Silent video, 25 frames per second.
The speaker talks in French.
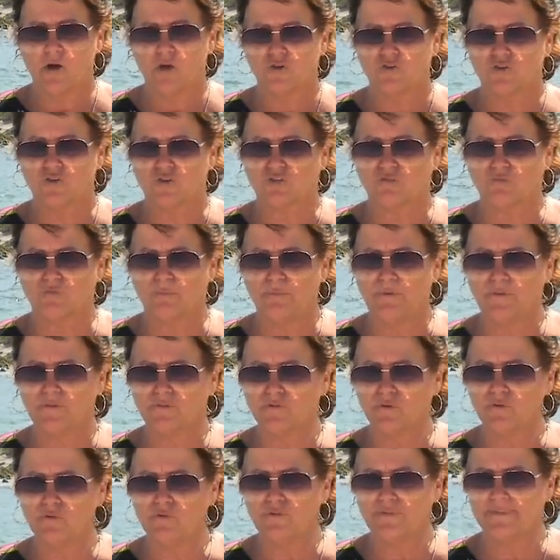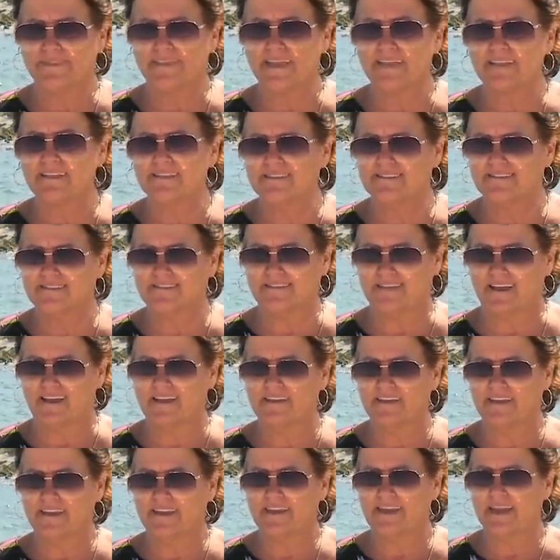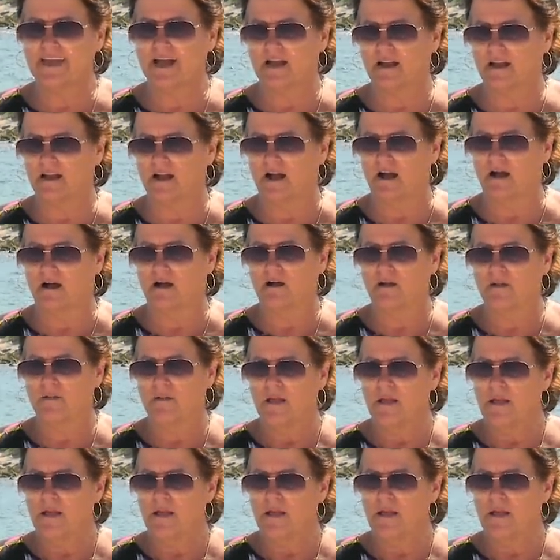Je suis plutôt une technicienne et encore.